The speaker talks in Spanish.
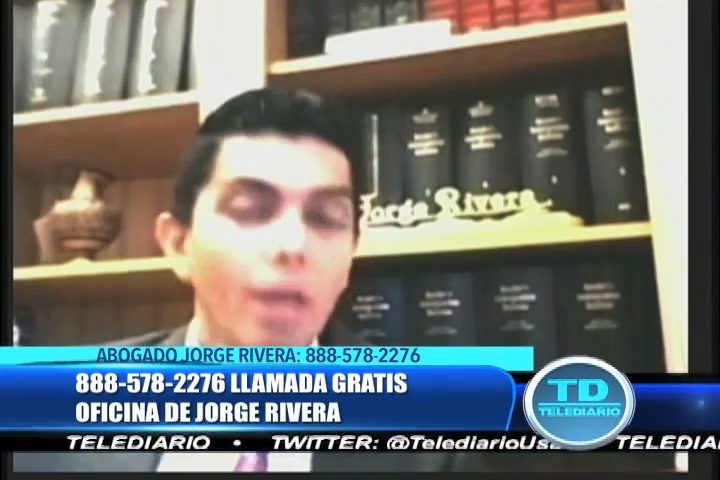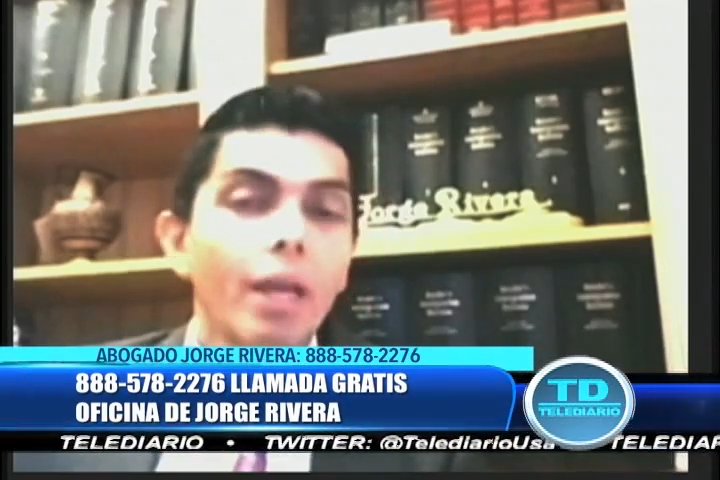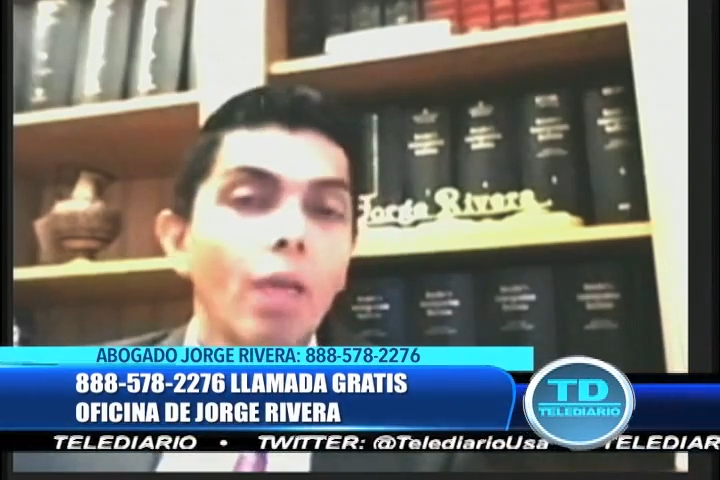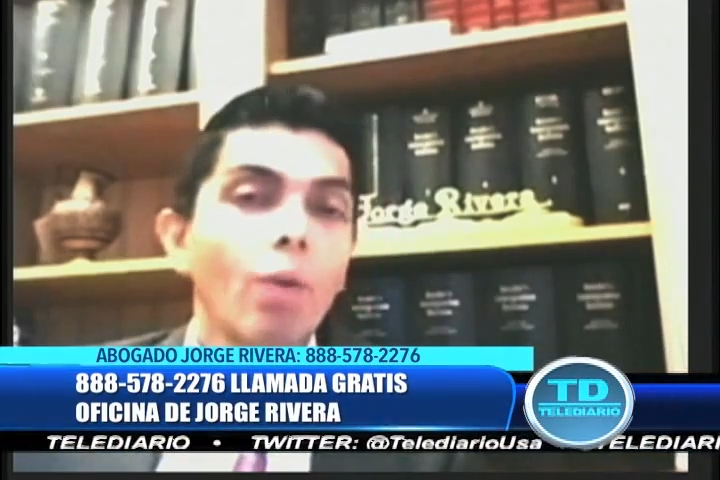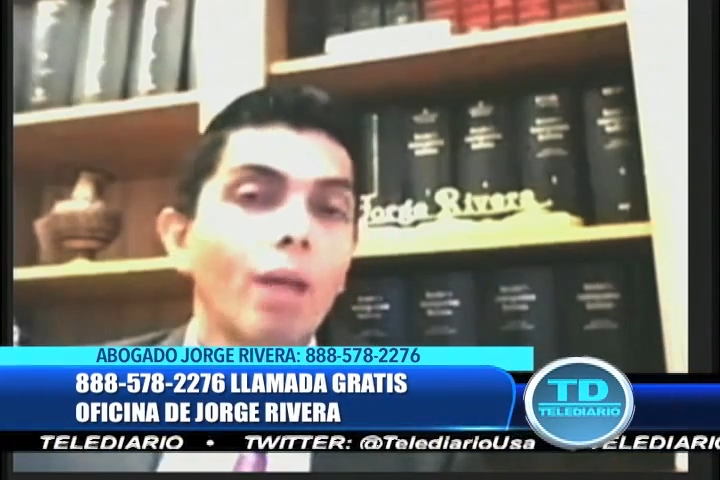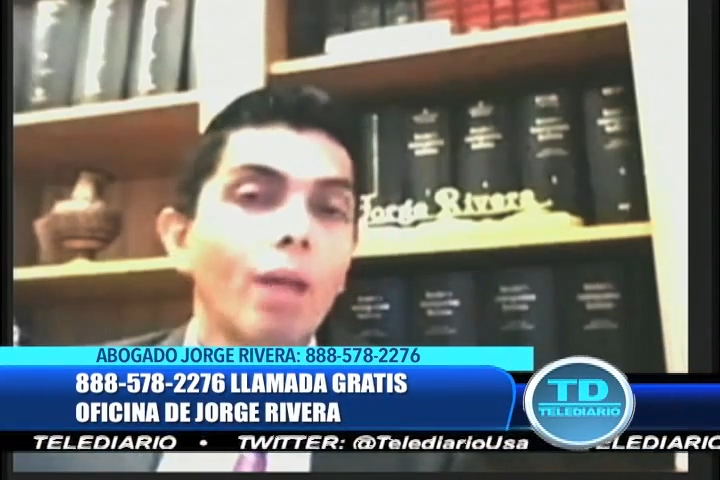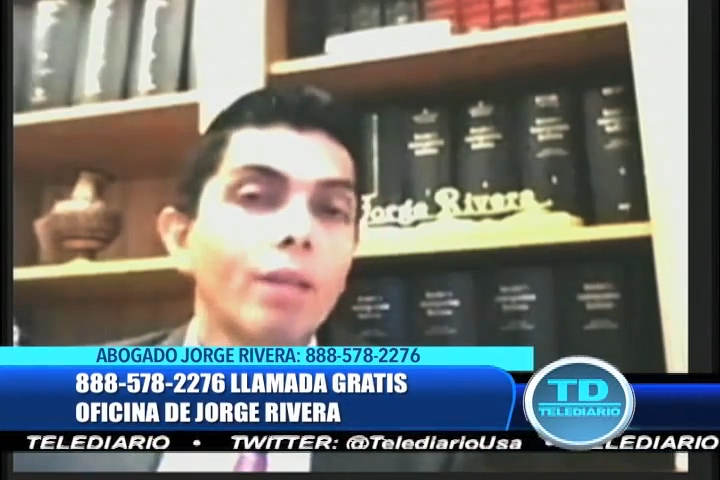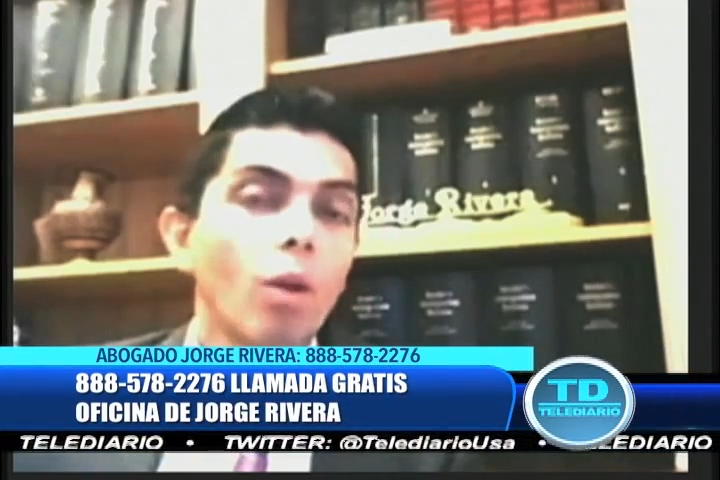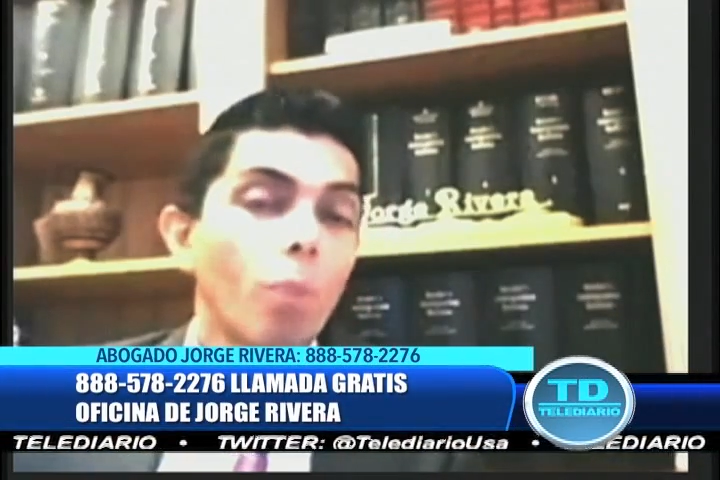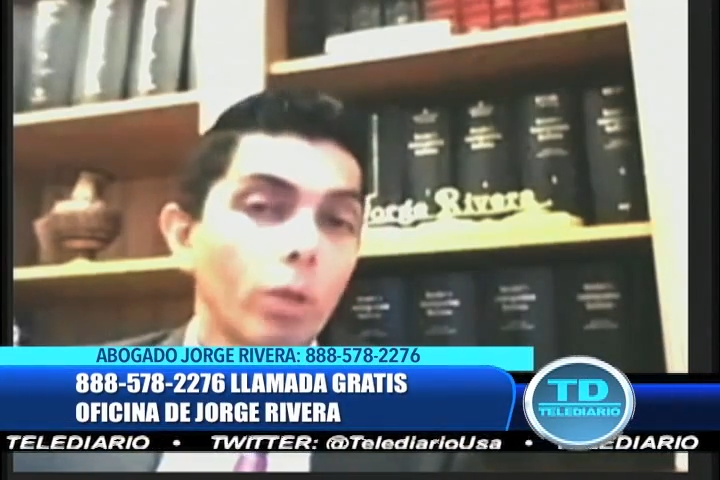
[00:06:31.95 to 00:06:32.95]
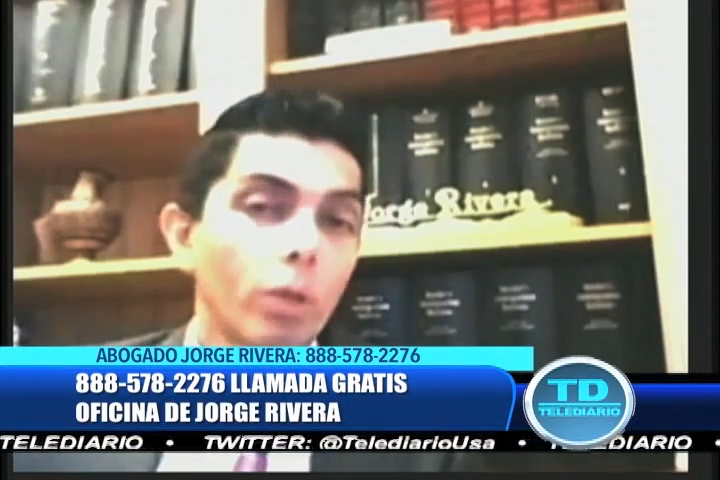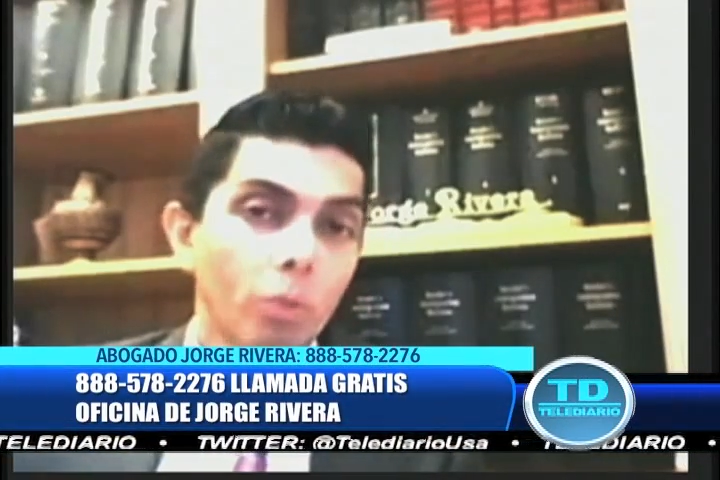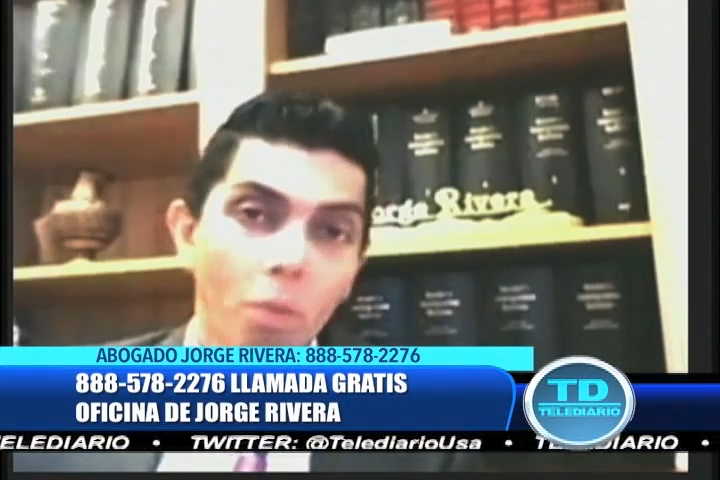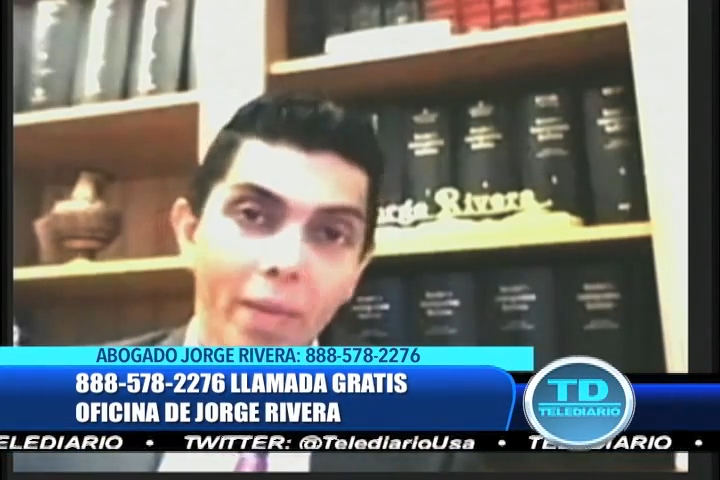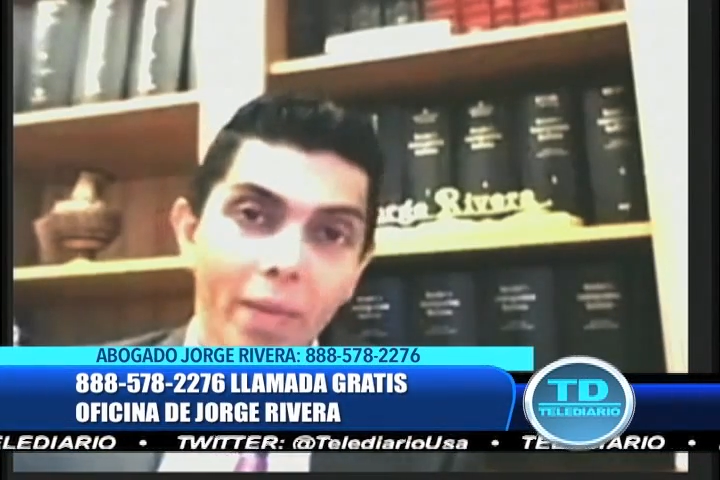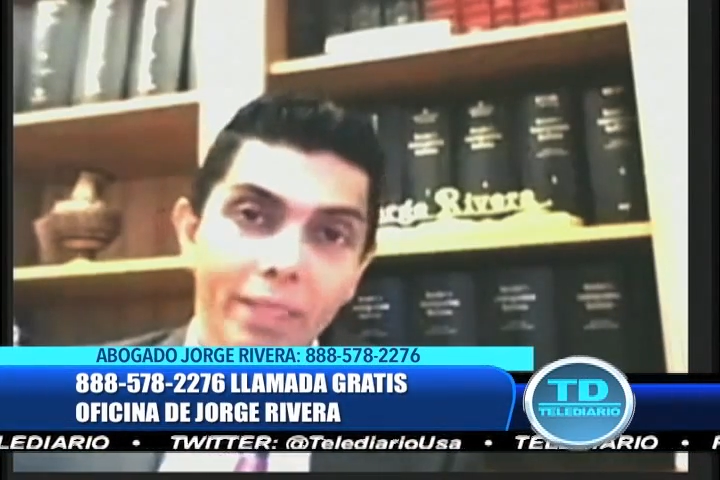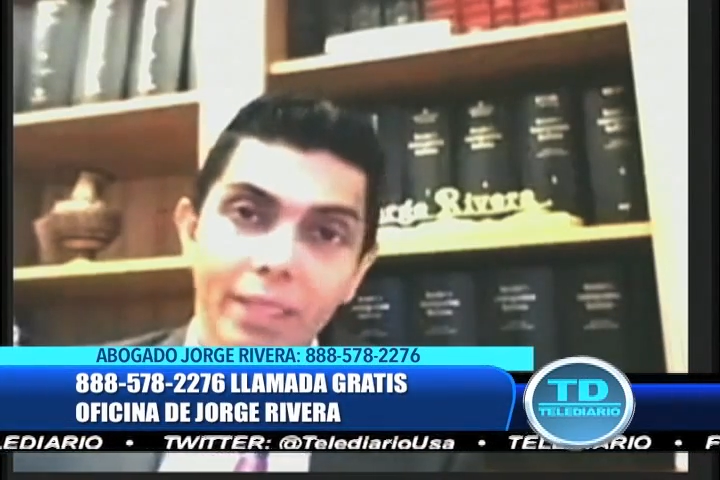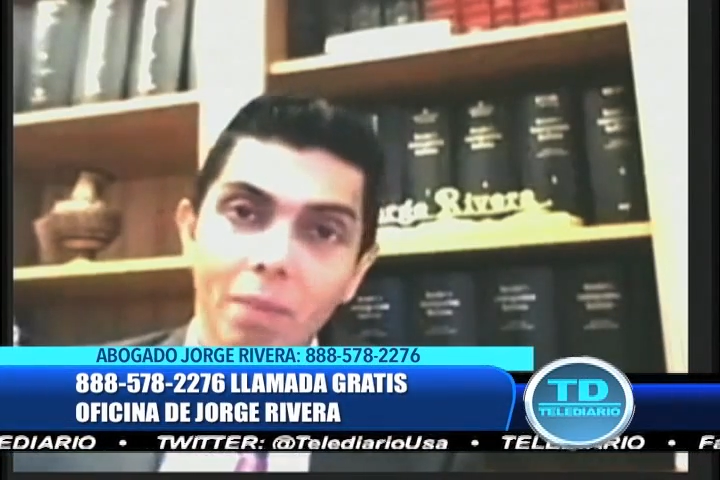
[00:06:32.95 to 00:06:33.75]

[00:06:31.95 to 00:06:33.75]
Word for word: que durante los próximos meses,